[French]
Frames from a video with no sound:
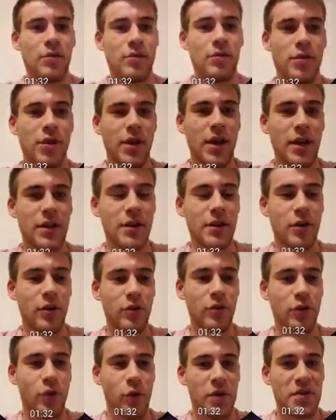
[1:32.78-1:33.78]
Ukraine
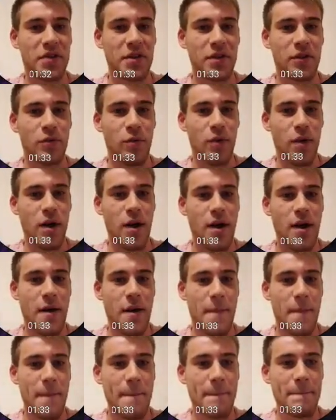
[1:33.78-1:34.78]
Rock 3
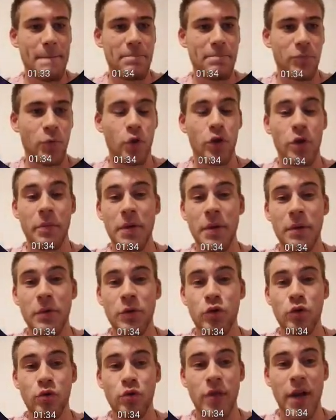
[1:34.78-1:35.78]
étoiles. Donc comme
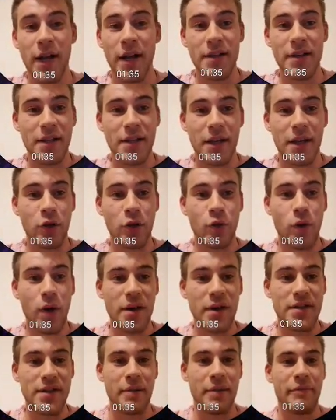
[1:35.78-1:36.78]
d'habitude, un 5
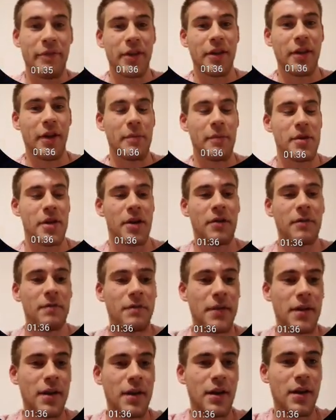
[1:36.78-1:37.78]
étoiles, ça me va très bien.
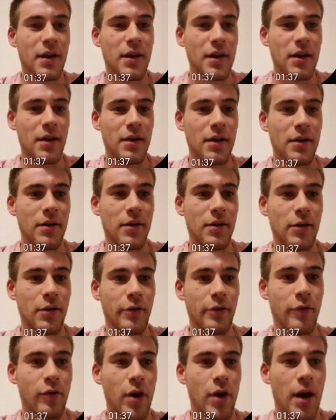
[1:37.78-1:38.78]

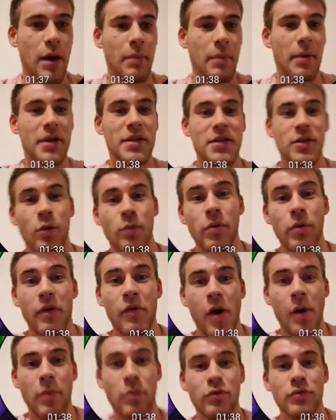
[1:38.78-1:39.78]
Euh, voilà, après si on peut
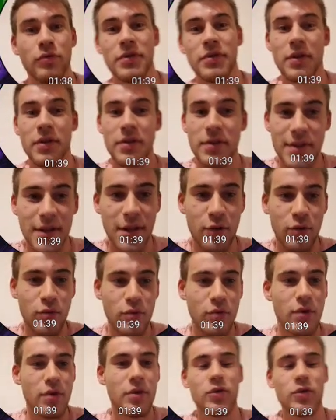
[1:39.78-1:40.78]
avoir plus, c'est
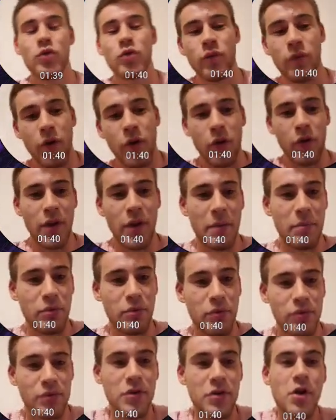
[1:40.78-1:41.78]
cool. Souvent on a
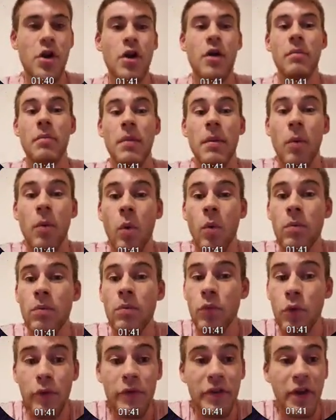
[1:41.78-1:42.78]
plus, mais bon,
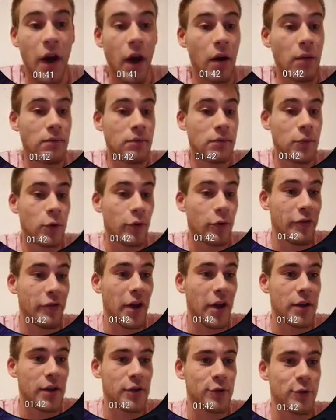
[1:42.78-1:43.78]
on verra. On
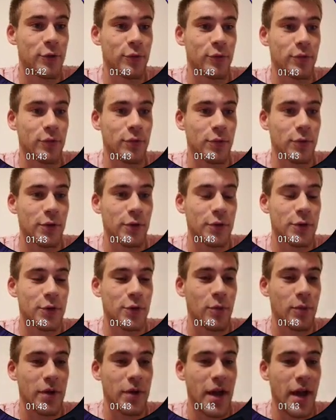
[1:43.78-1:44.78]
verra ce
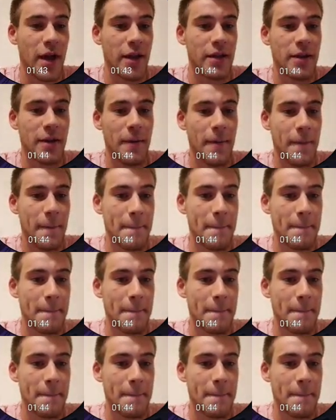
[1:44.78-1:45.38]
qu'on gagne.